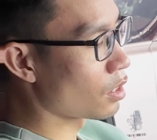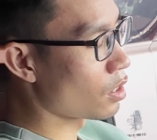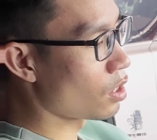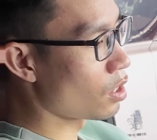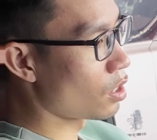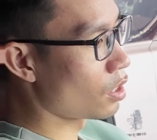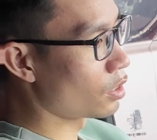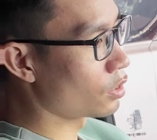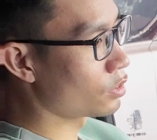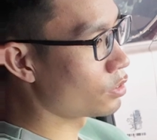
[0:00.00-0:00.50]

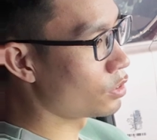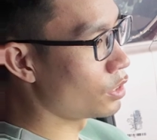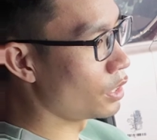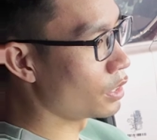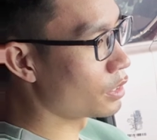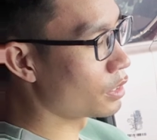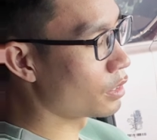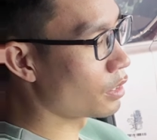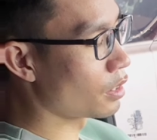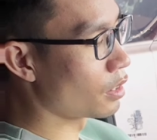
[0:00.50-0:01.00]
có
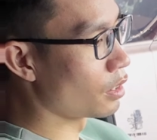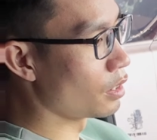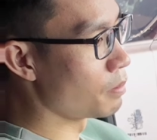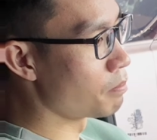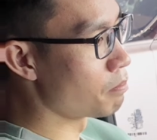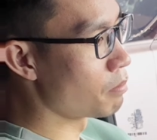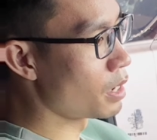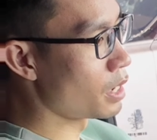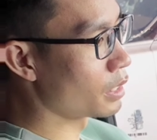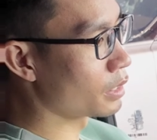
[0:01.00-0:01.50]
Seat
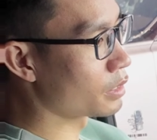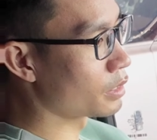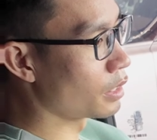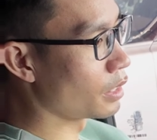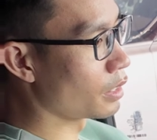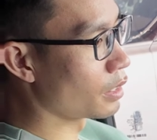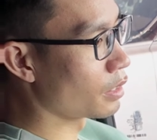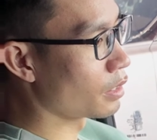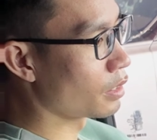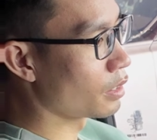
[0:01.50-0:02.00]
Climate
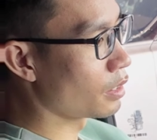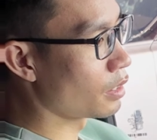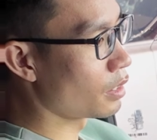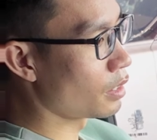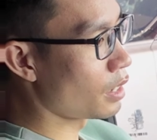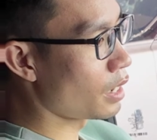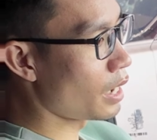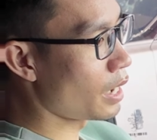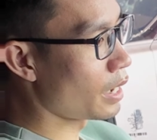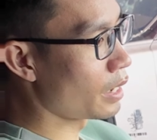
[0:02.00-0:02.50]
này,
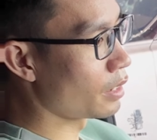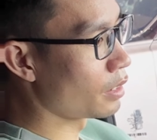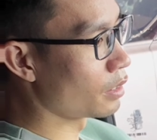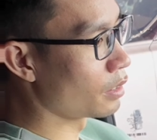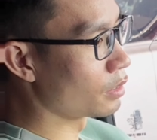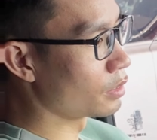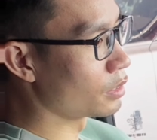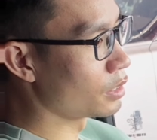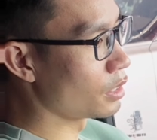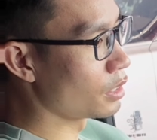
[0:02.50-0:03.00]

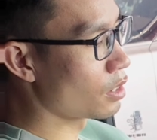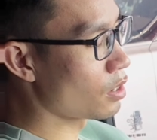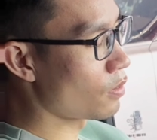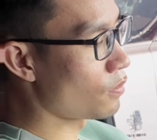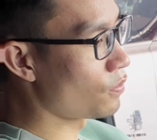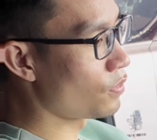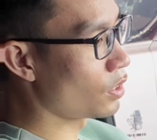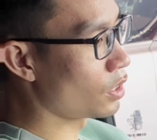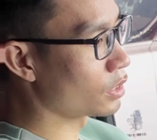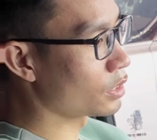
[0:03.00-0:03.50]
Energy
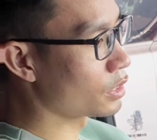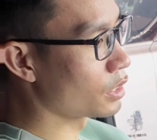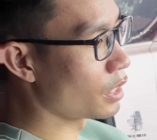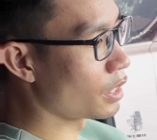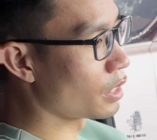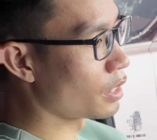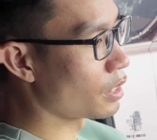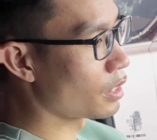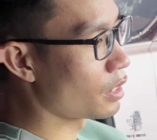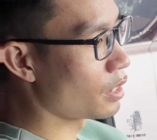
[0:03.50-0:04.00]
Comfort
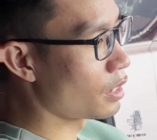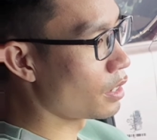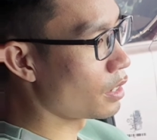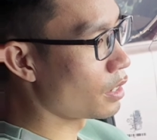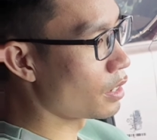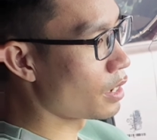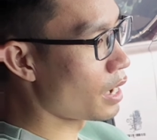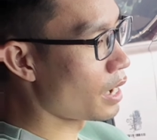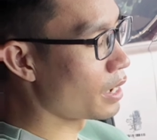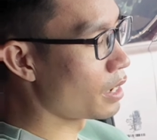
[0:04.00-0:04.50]
này,
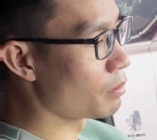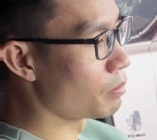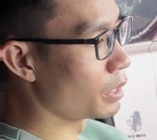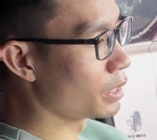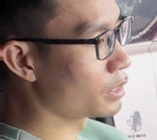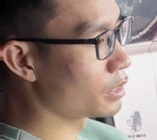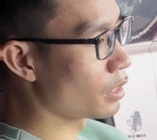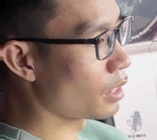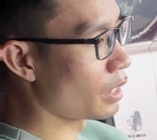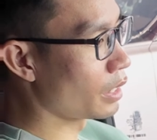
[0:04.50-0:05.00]

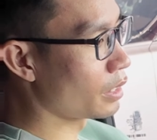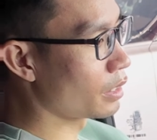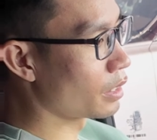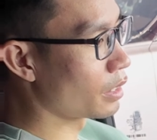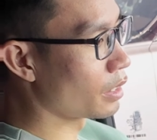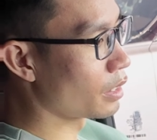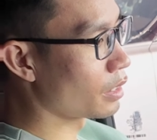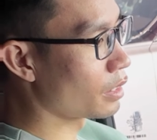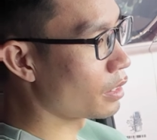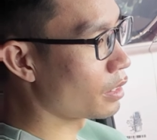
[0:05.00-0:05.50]
Dynamic Select
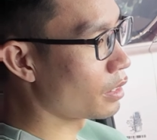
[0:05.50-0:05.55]
này,